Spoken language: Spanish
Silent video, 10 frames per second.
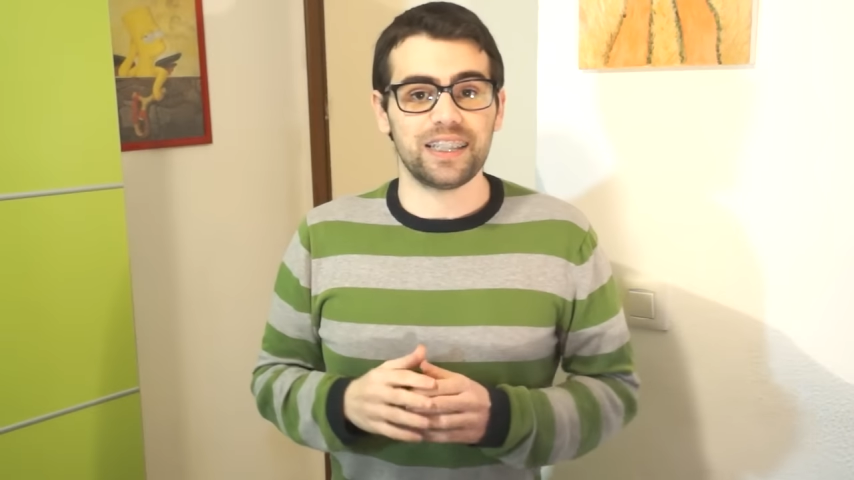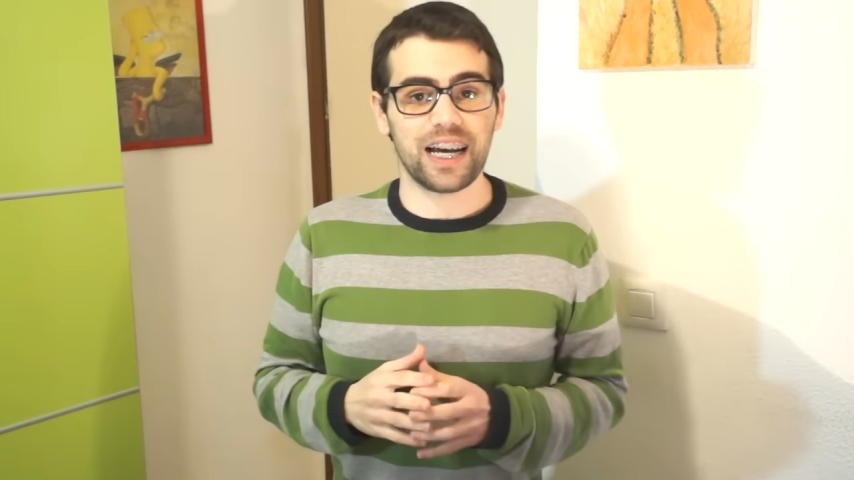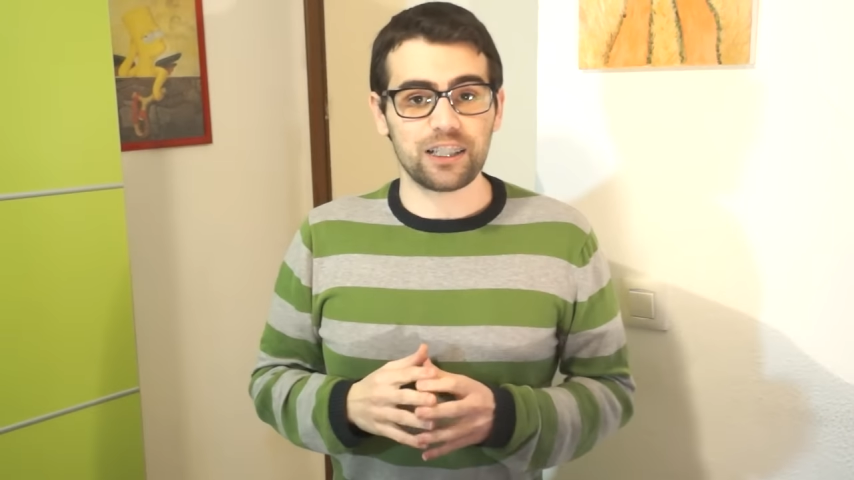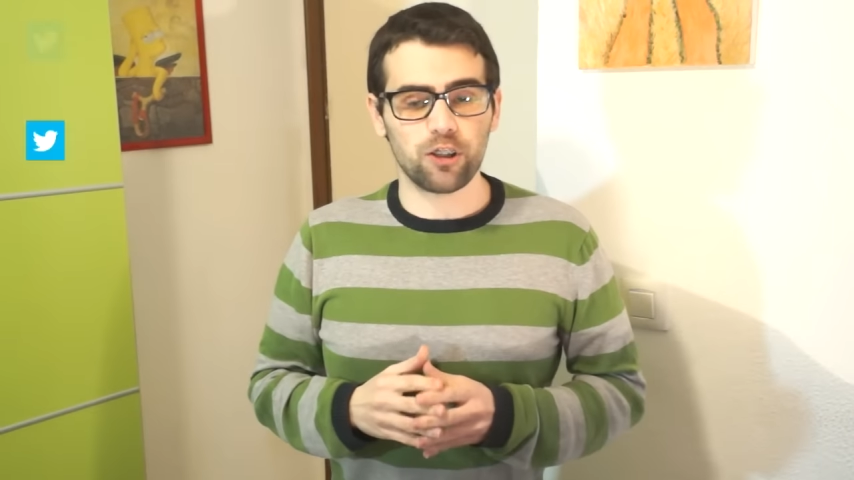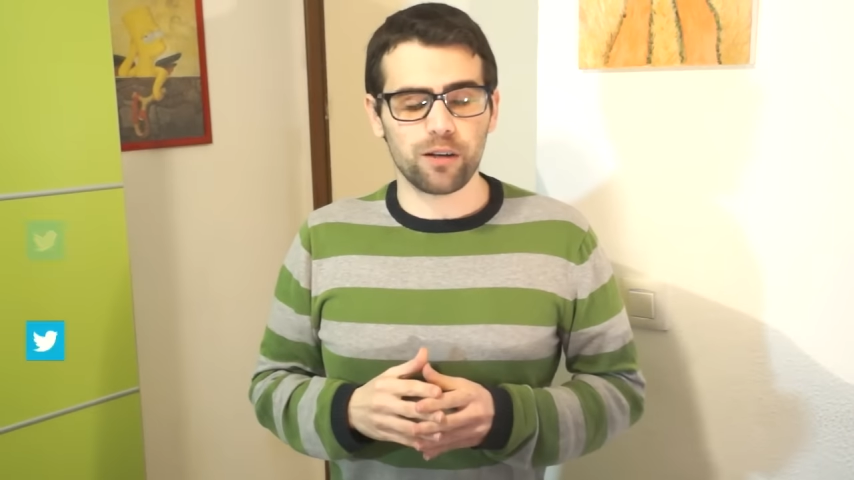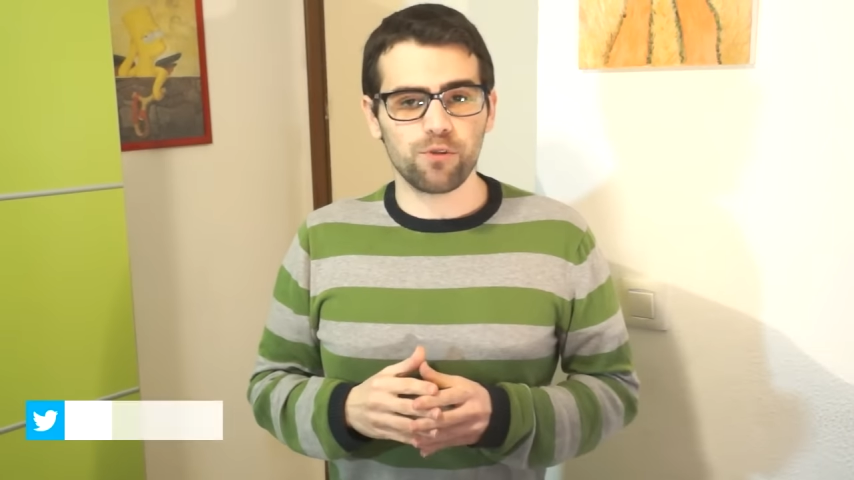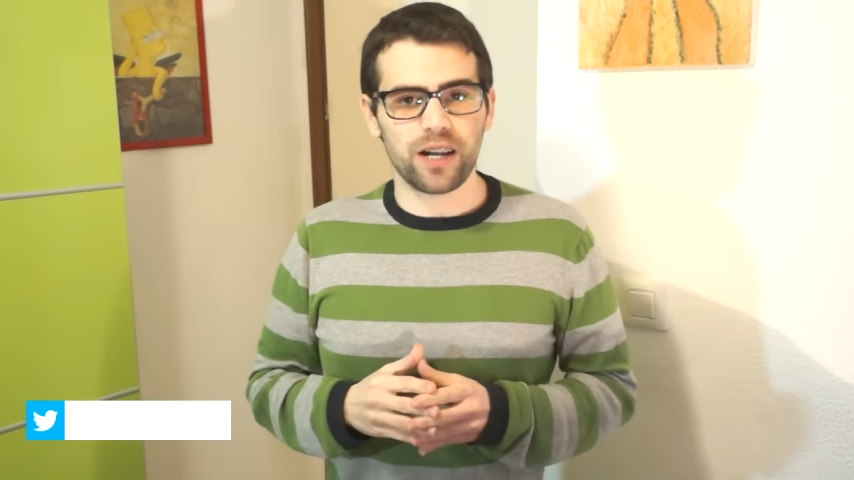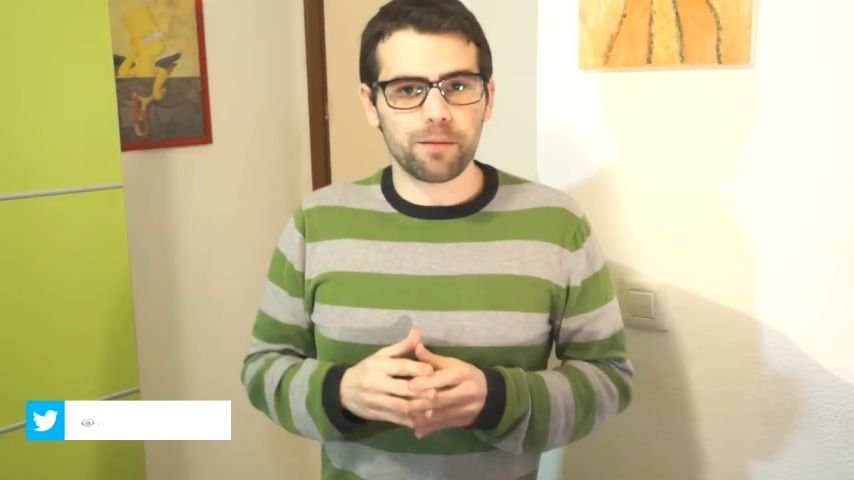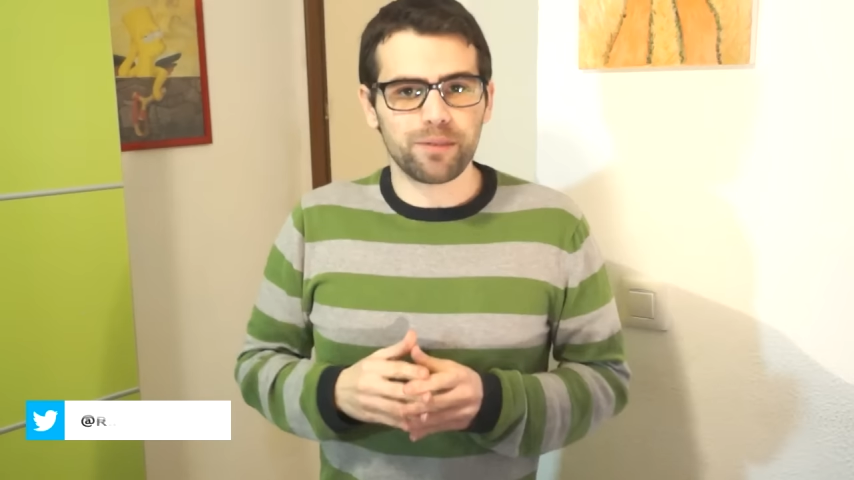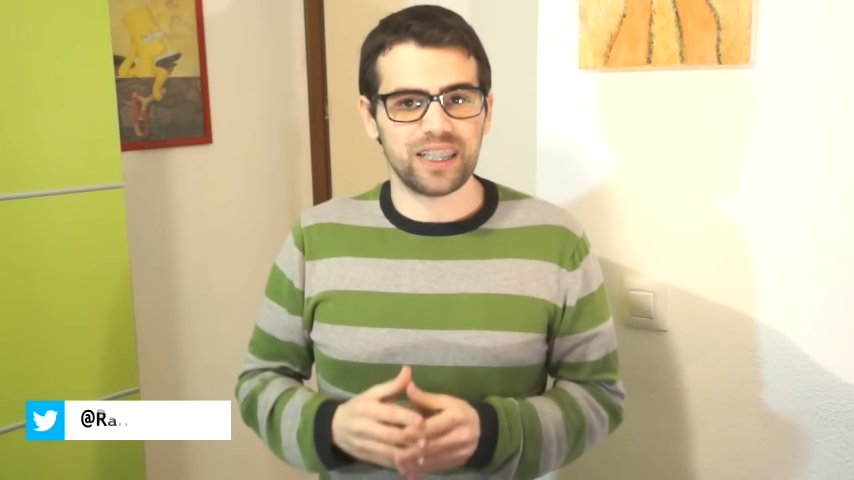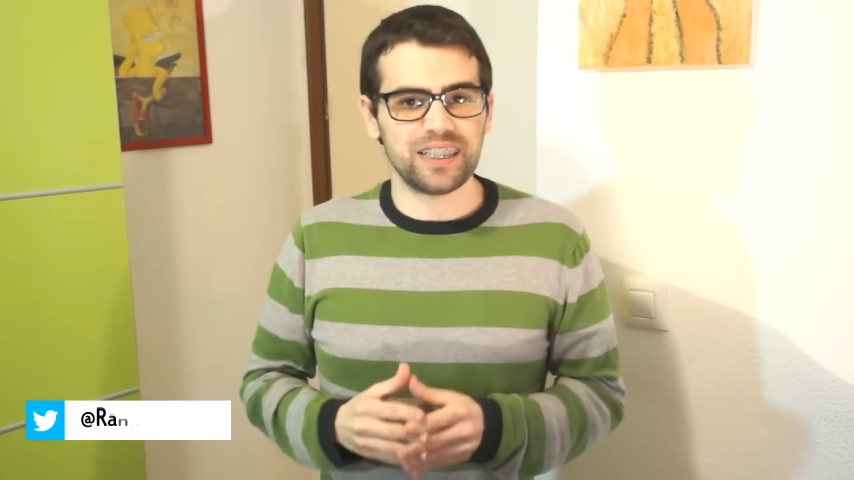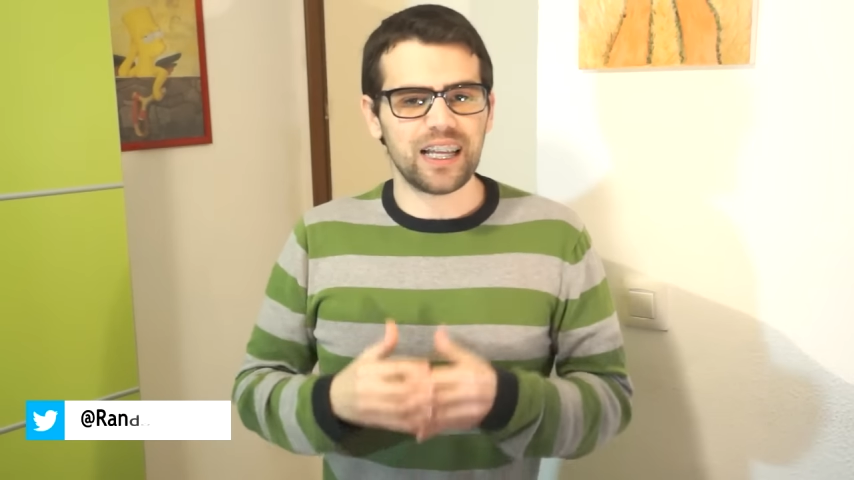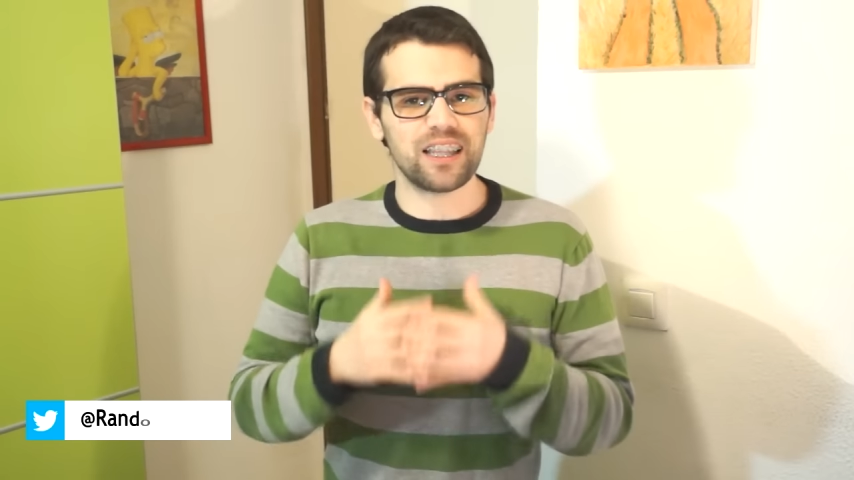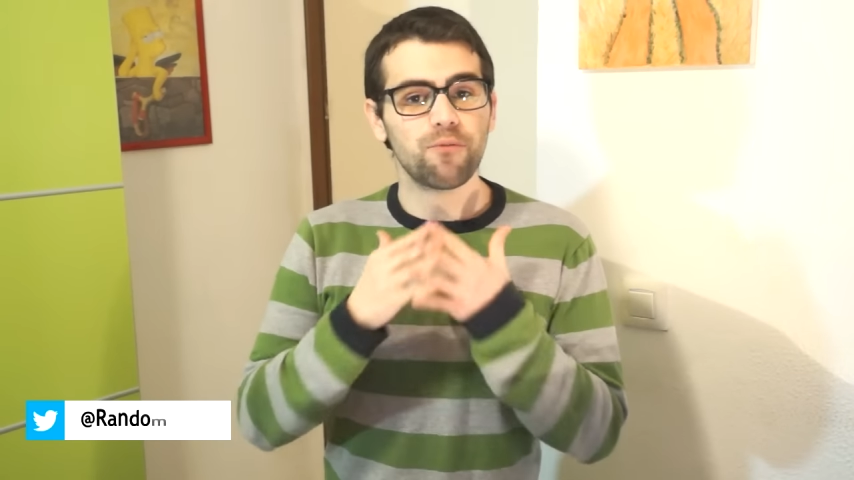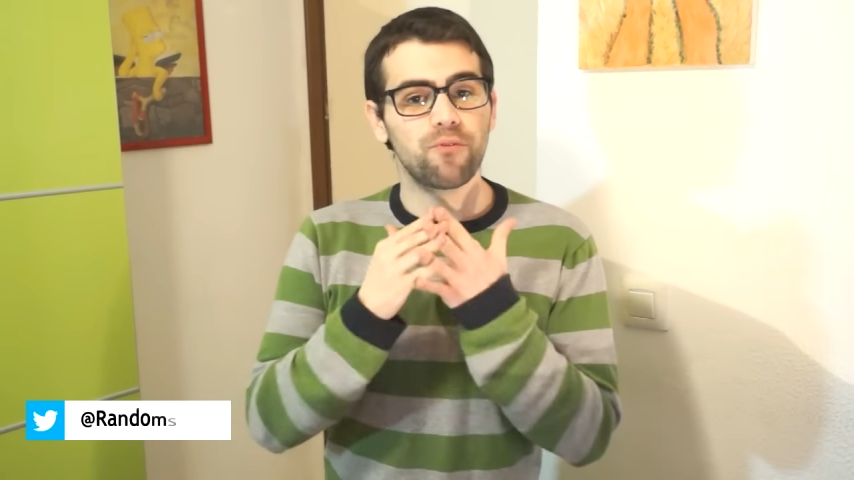este caso tenemos una
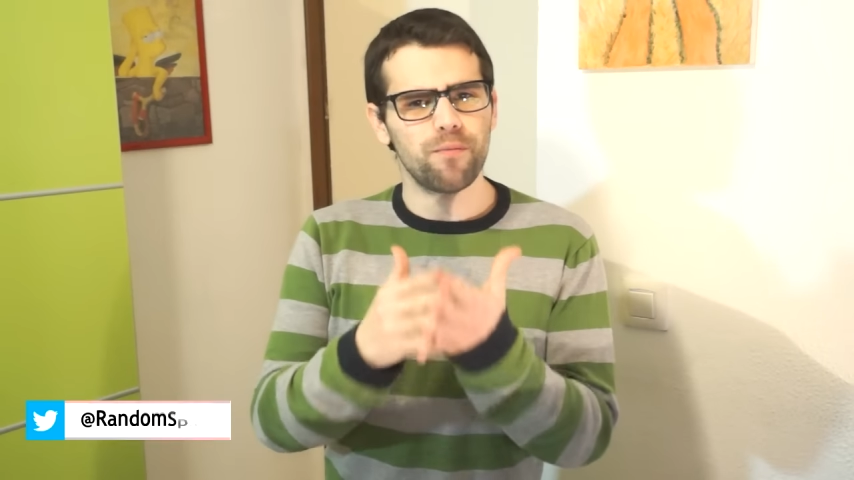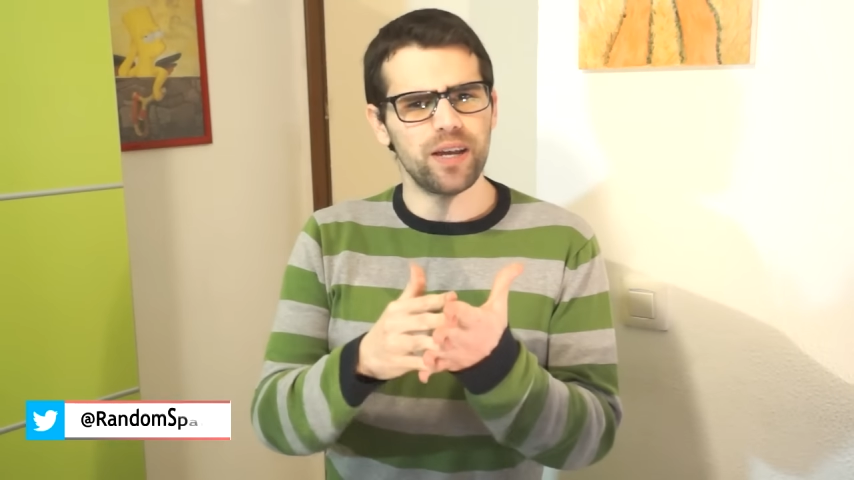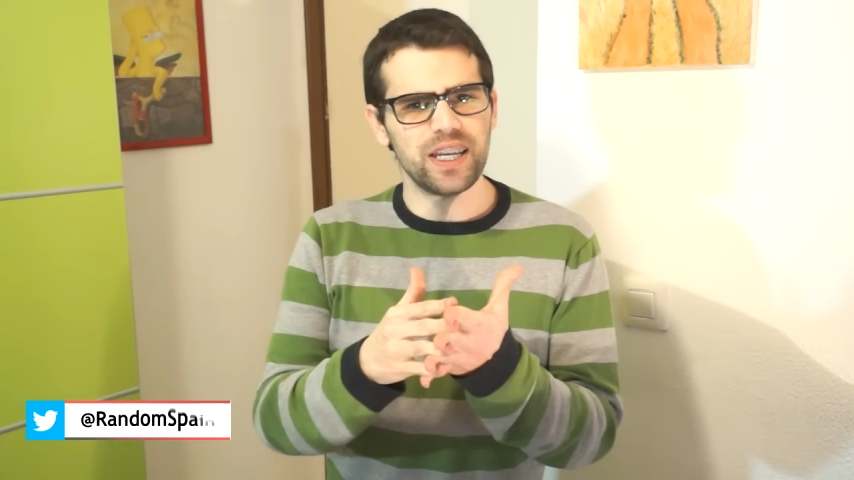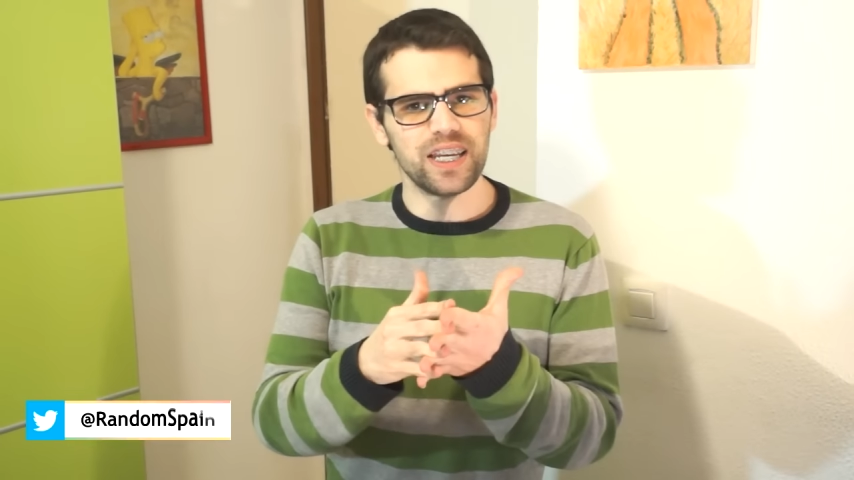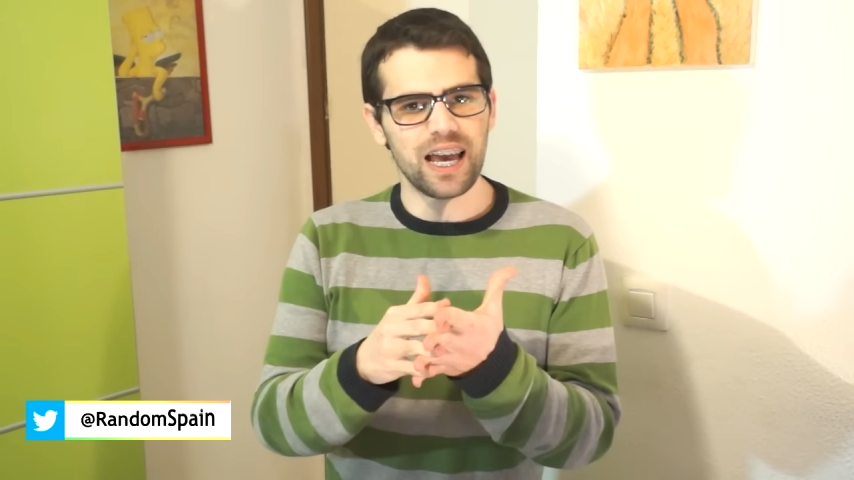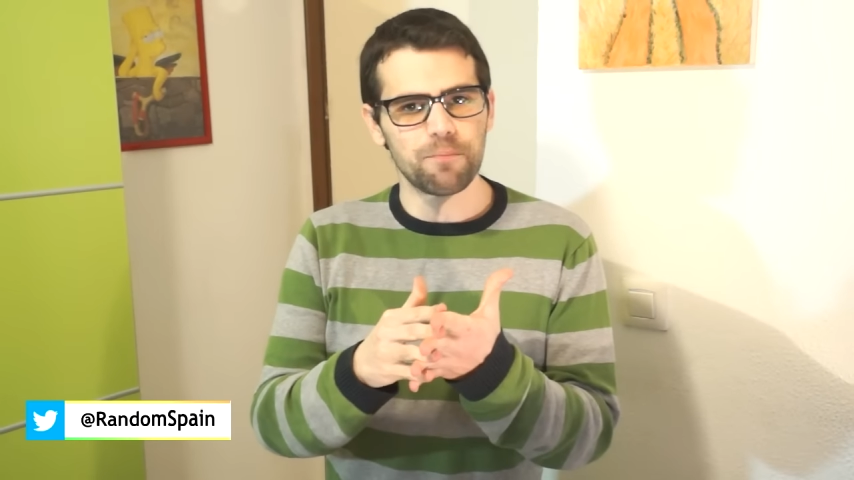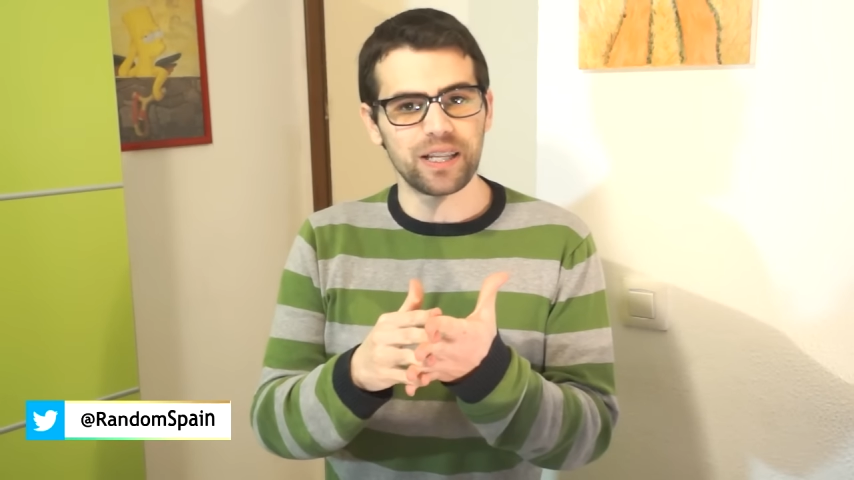representante femenina,